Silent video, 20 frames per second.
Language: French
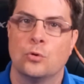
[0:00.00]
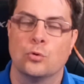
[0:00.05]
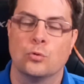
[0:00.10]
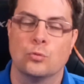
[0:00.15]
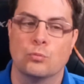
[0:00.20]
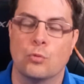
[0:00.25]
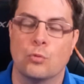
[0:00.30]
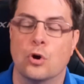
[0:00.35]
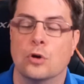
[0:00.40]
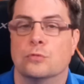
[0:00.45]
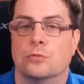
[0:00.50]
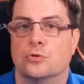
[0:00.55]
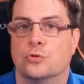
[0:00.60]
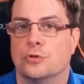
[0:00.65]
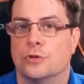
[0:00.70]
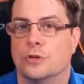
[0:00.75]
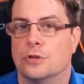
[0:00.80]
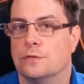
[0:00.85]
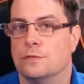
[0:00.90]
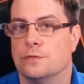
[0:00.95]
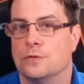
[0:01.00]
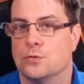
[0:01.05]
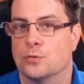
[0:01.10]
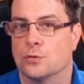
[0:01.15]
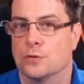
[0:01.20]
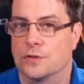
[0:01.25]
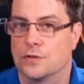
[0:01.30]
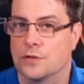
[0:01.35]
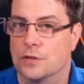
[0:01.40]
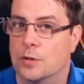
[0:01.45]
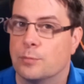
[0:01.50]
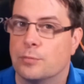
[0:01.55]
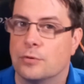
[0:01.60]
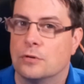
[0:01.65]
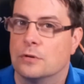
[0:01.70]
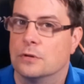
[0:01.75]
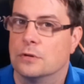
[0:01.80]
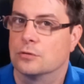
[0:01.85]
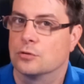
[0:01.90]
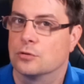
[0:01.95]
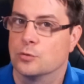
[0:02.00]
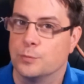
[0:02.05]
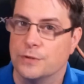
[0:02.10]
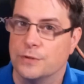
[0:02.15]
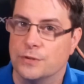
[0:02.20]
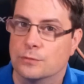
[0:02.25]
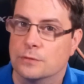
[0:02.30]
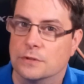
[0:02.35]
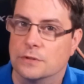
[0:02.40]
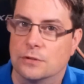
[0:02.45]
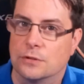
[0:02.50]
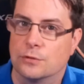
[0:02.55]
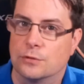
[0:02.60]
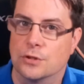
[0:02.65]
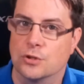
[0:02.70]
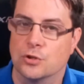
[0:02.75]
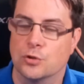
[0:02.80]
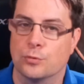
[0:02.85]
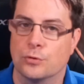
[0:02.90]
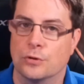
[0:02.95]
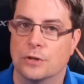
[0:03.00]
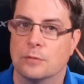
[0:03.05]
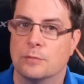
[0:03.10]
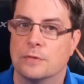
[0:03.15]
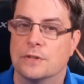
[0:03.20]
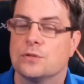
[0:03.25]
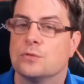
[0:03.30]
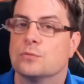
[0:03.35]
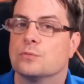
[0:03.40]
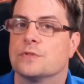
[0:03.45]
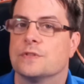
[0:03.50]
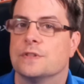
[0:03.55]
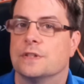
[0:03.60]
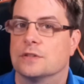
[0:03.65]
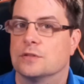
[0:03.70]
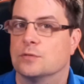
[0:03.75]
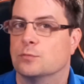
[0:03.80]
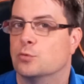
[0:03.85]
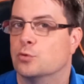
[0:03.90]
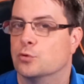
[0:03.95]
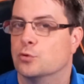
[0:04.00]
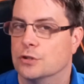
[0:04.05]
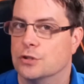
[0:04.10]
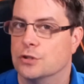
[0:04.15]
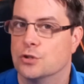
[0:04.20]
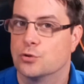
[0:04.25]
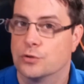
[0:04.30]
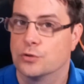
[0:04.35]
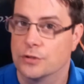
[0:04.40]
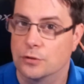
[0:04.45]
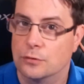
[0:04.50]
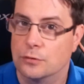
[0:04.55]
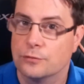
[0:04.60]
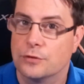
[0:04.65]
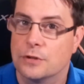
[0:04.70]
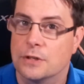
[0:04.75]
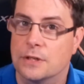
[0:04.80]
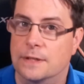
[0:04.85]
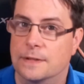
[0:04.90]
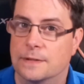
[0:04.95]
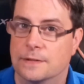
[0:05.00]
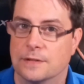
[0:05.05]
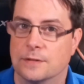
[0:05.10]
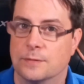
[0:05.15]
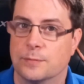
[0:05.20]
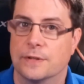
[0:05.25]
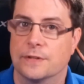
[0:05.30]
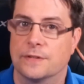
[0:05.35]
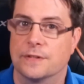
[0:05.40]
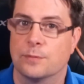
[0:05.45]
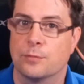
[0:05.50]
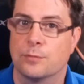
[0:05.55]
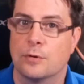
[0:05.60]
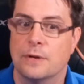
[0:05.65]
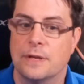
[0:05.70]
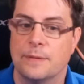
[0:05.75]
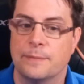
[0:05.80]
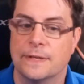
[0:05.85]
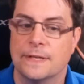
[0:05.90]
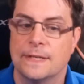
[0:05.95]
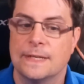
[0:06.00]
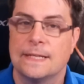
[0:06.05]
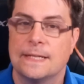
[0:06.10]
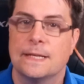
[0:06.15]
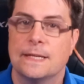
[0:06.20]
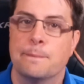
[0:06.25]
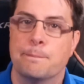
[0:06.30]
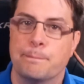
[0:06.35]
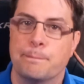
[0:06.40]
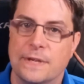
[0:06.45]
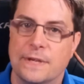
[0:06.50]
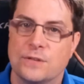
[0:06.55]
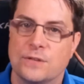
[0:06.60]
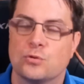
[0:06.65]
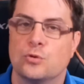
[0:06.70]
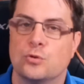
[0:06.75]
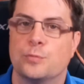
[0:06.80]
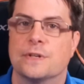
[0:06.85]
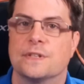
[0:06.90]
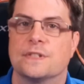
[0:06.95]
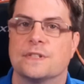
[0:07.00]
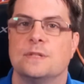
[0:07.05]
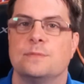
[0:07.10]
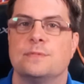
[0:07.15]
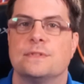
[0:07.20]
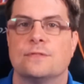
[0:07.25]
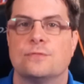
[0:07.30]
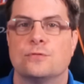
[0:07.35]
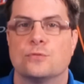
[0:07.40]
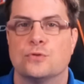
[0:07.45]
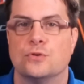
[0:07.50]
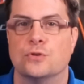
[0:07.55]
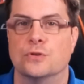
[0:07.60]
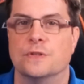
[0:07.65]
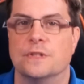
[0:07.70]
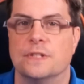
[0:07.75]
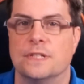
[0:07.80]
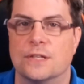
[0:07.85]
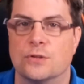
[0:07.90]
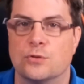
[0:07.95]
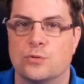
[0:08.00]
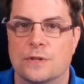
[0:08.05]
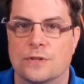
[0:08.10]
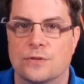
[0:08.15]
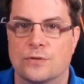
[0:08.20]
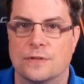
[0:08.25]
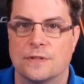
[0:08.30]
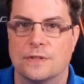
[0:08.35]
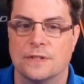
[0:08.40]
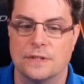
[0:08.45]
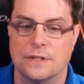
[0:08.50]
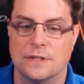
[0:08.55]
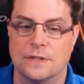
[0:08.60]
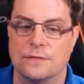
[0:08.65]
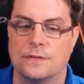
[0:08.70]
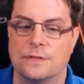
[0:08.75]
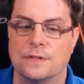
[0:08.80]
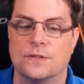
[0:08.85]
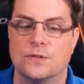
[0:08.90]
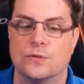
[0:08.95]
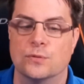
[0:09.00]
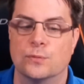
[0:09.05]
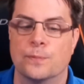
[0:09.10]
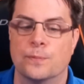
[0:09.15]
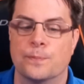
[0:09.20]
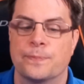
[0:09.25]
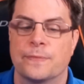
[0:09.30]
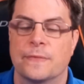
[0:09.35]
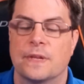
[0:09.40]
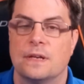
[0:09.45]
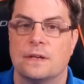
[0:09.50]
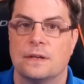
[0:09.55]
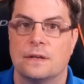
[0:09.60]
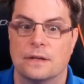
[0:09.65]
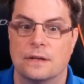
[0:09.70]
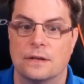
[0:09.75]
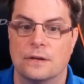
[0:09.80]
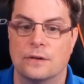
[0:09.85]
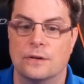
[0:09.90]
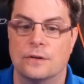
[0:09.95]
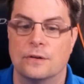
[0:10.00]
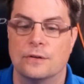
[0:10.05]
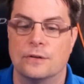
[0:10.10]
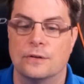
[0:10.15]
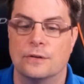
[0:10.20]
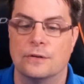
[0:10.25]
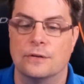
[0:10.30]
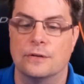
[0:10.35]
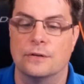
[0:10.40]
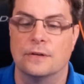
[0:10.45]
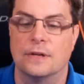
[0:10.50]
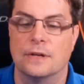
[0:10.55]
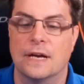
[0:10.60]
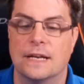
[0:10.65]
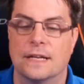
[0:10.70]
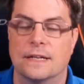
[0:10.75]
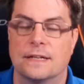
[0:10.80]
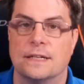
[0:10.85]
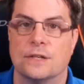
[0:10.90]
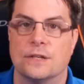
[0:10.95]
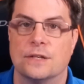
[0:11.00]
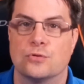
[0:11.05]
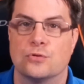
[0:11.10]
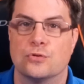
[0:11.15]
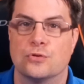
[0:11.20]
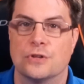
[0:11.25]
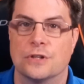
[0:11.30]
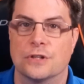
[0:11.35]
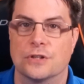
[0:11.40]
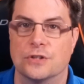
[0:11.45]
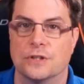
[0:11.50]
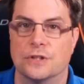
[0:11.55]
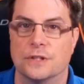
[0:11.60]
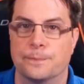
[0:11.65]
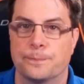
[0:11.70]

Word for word: Bon, il m'a donné la définition d'un serpent, alors que Python est un langage de programmation, certes. Bon, il y a des choses à revoir, c'est pas ça le problème. Mais sur le principe, ça fonctionne. Il a su associer une définition euh, à la clé que je cherchais.